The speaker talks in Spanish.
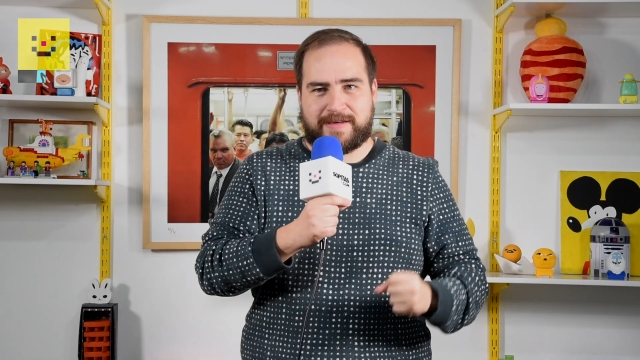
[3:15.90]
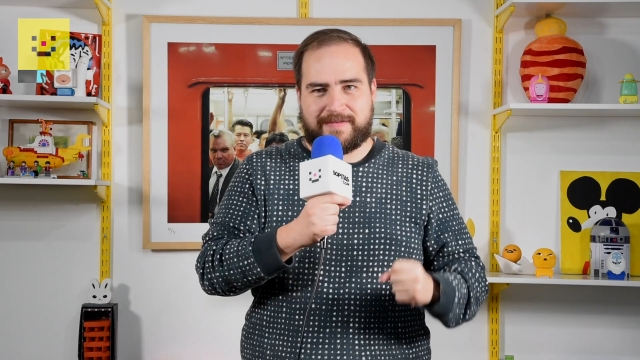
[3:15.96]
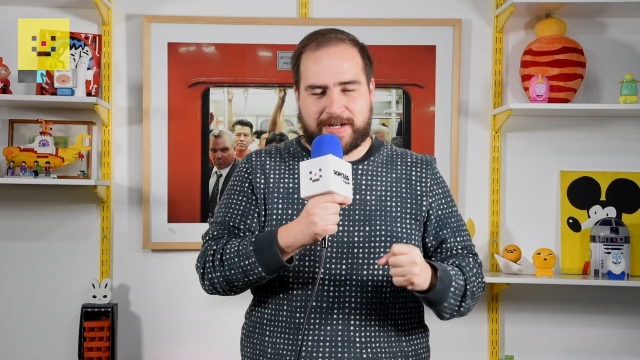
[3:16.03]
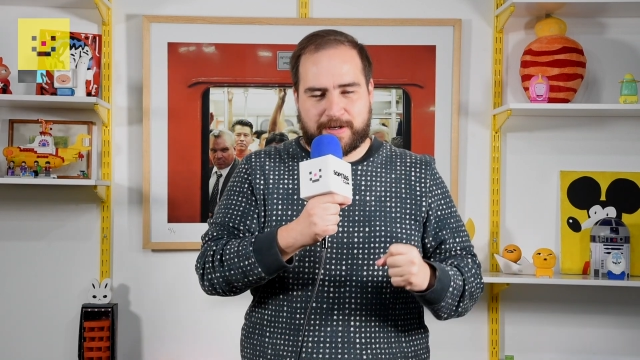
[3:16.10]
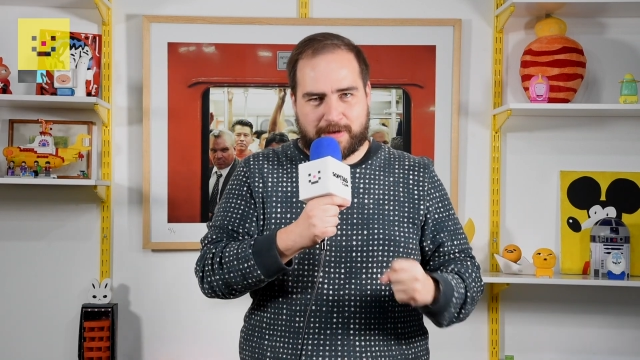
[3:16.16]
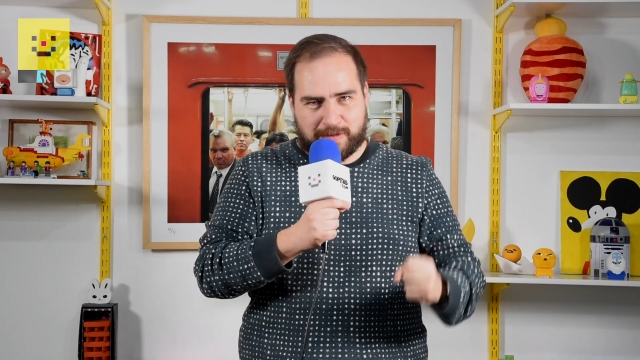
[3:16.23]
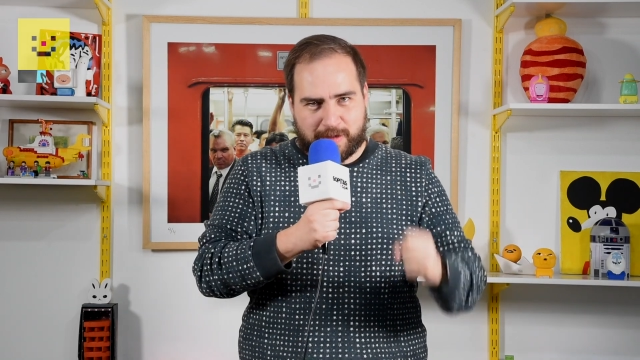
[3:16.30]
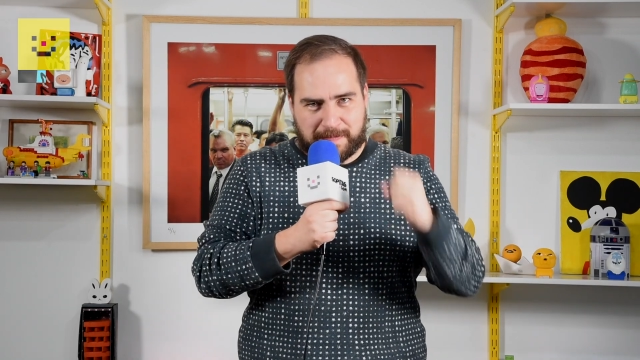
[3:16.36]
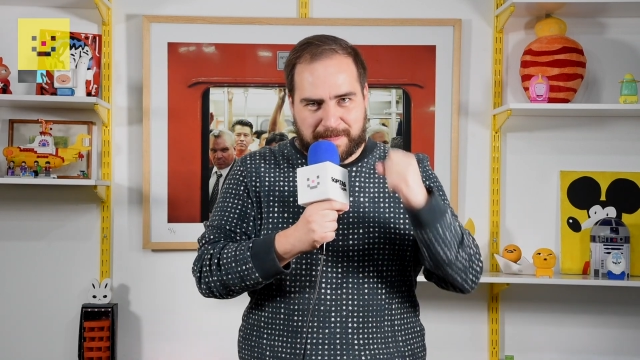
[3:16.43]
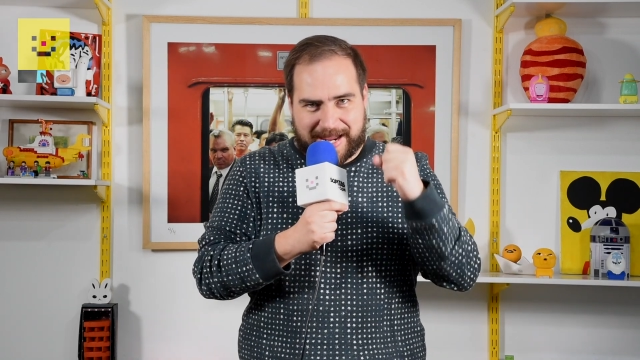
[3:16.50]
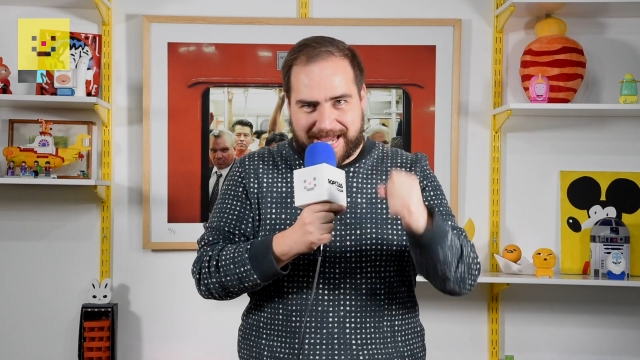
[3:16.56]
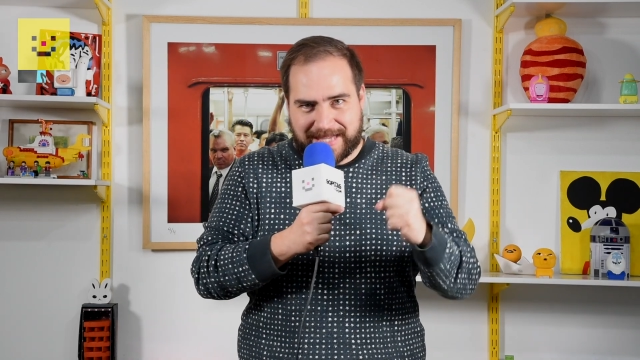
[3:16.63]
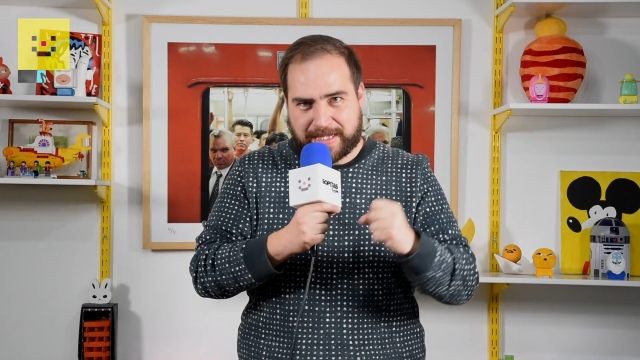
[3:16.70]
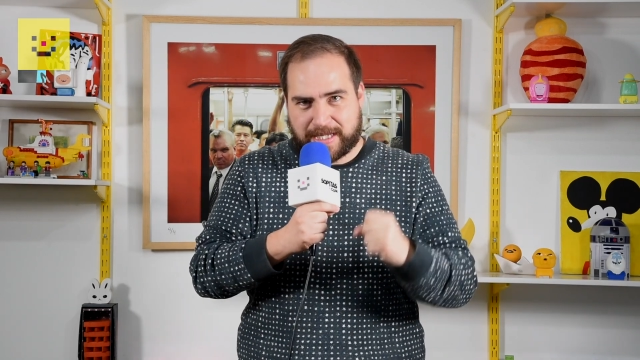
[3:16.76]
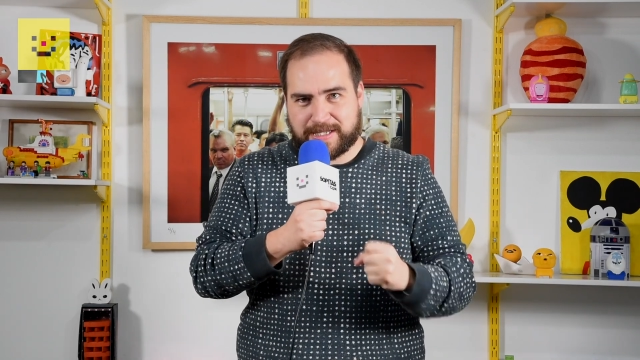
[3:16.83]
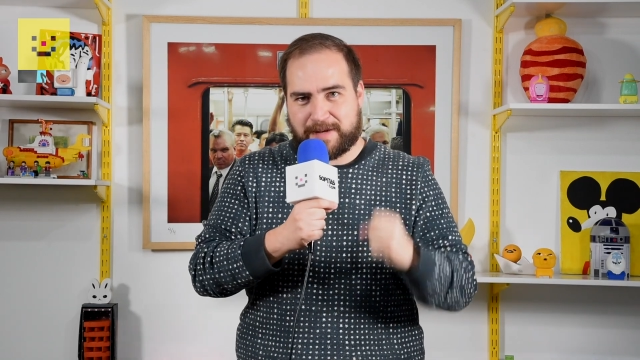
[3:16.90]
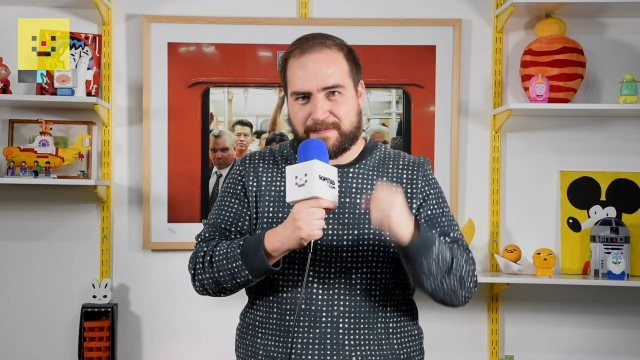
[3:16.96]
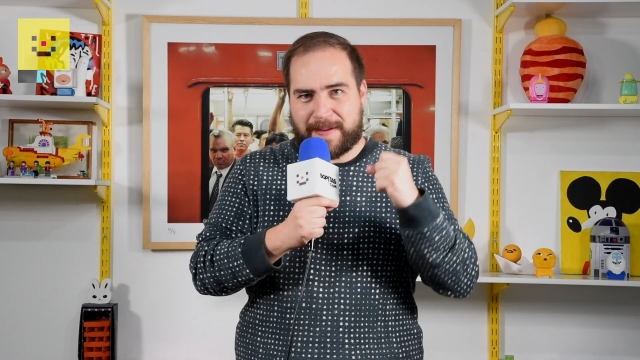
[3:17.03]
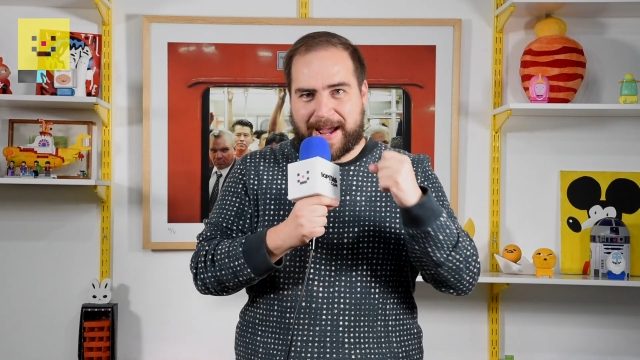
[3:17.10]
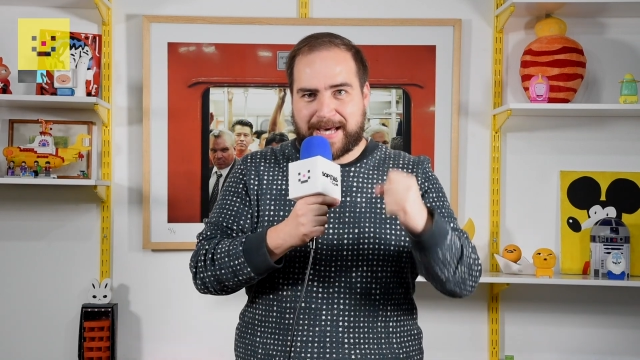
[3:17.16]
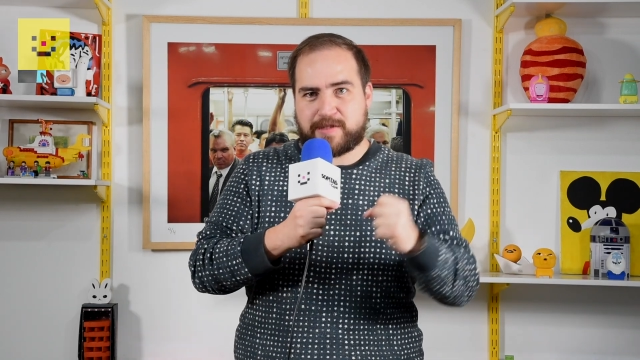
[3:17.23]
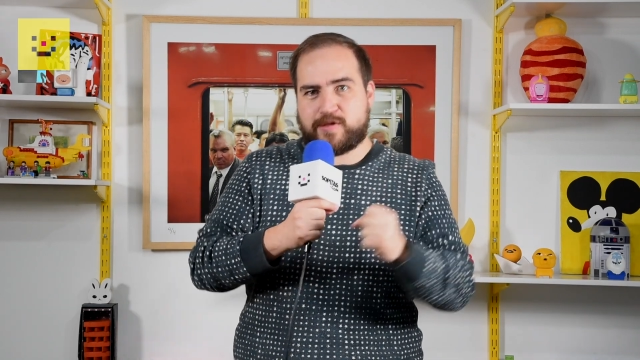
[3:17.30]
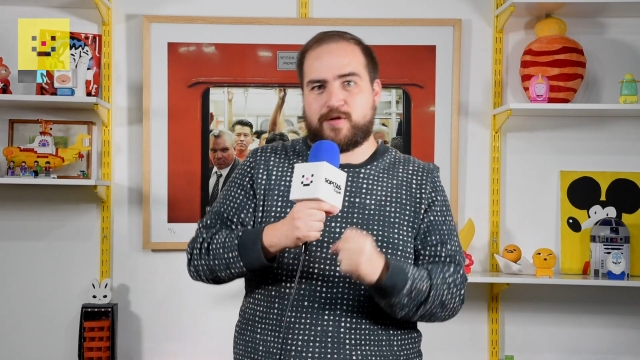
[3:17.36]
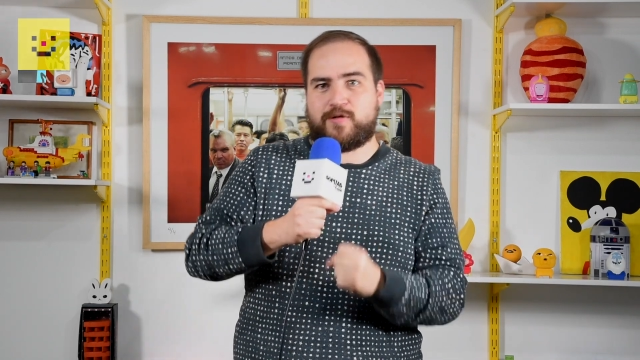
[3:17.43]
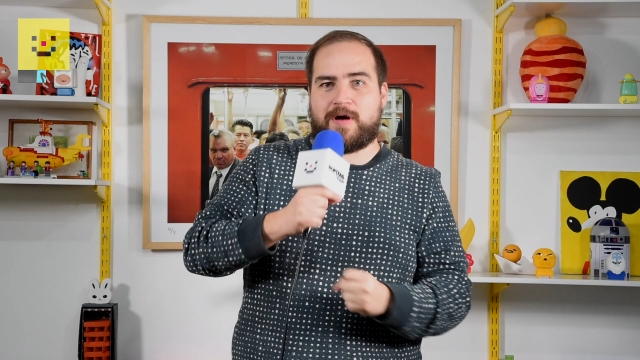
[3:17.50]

saber cuándo aprietas el paso,